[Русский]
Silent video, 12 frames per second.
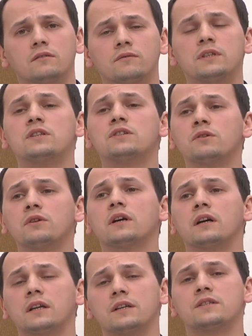видеть
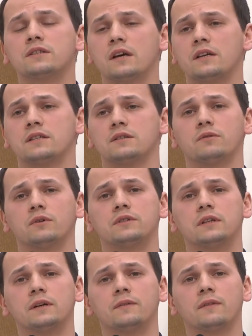только Христа
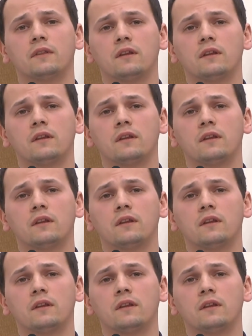сегодня,